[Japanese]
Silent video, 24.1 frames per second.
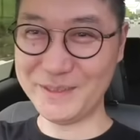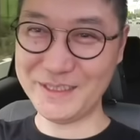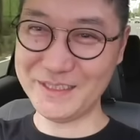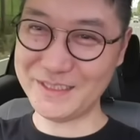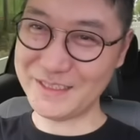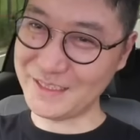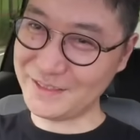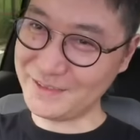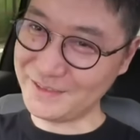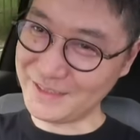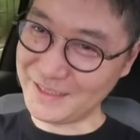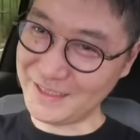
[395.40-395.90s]
理し
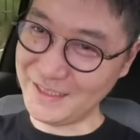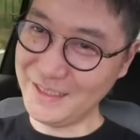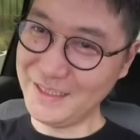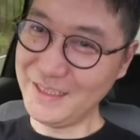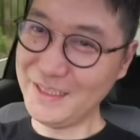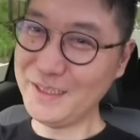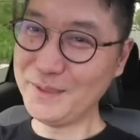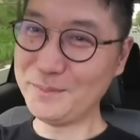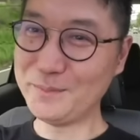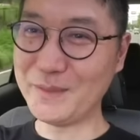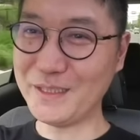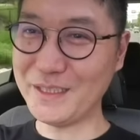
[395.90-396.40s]
てるな。
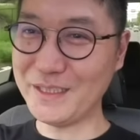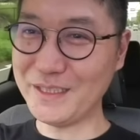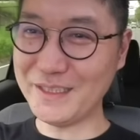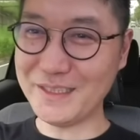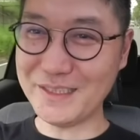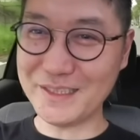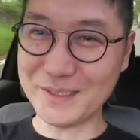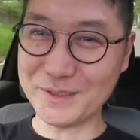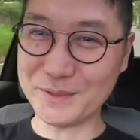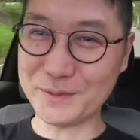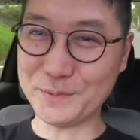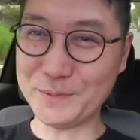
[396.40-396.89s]
前、
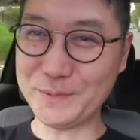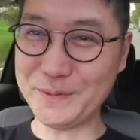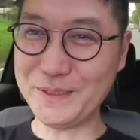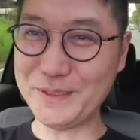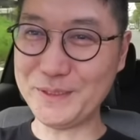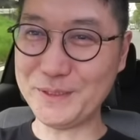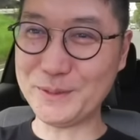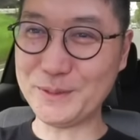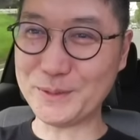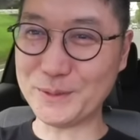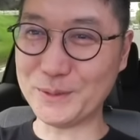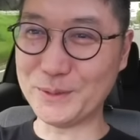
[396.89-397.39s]
あの、
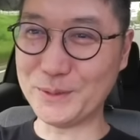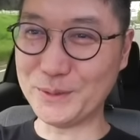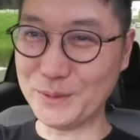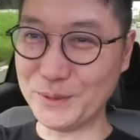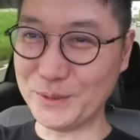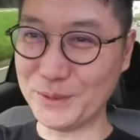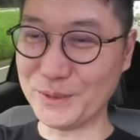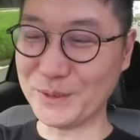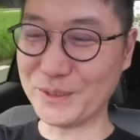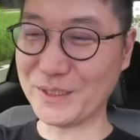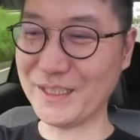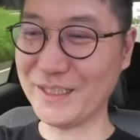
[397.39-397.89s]
フィット
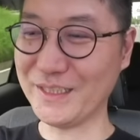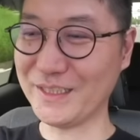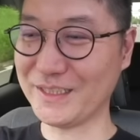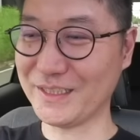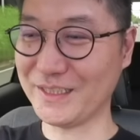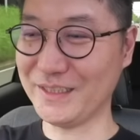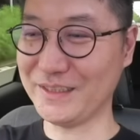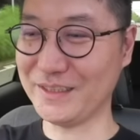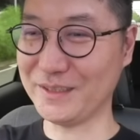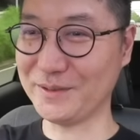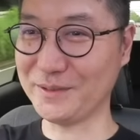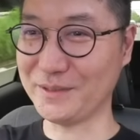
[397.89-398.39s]
を買い
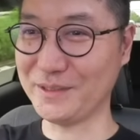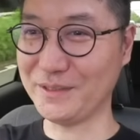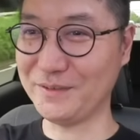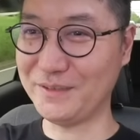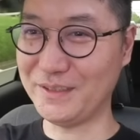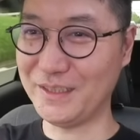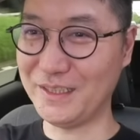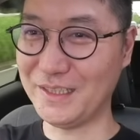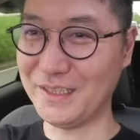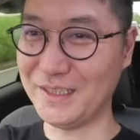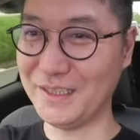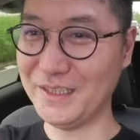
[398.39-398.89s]
替えた時
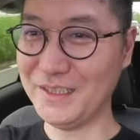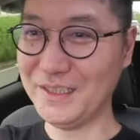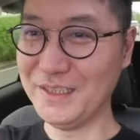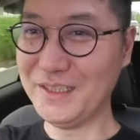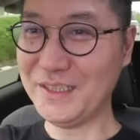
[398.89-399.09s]
は、